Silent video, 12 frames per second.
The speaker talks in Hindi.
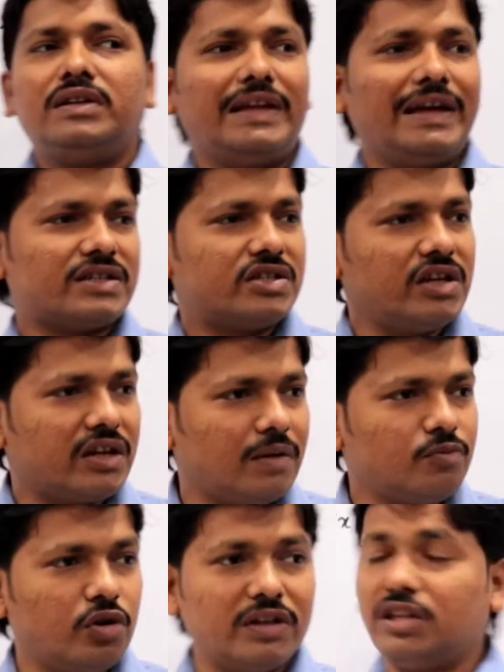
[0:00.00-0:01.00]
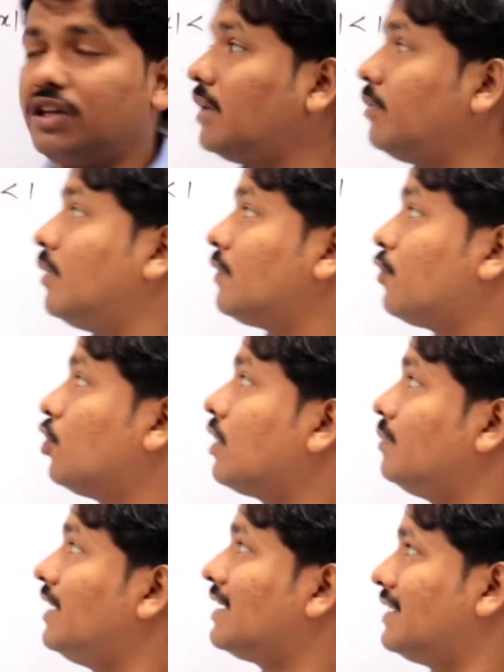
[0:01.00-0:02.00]
नेक्स्ट ईयर हम जो है थियरम नंबर फोर
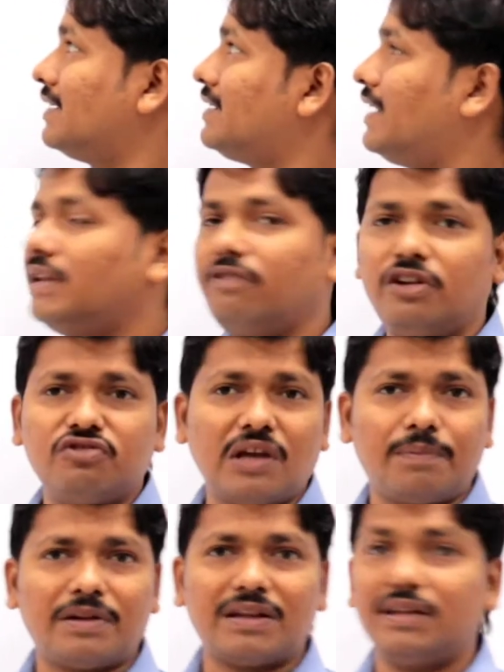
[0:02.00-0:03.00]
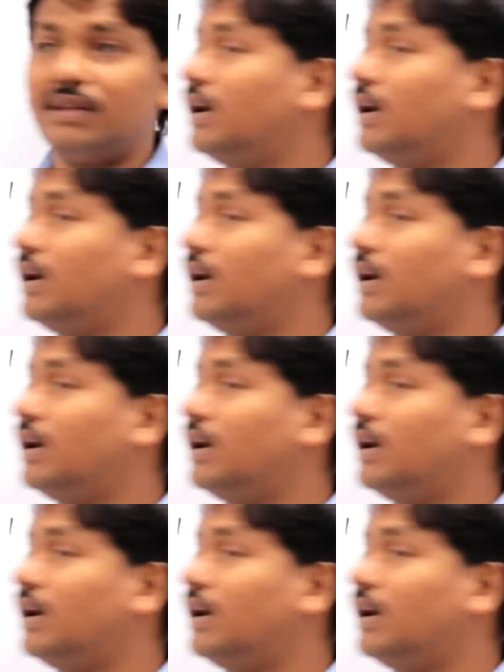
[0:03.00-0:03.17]
हम देखते हैं डेरिवेटिव चैप्टर के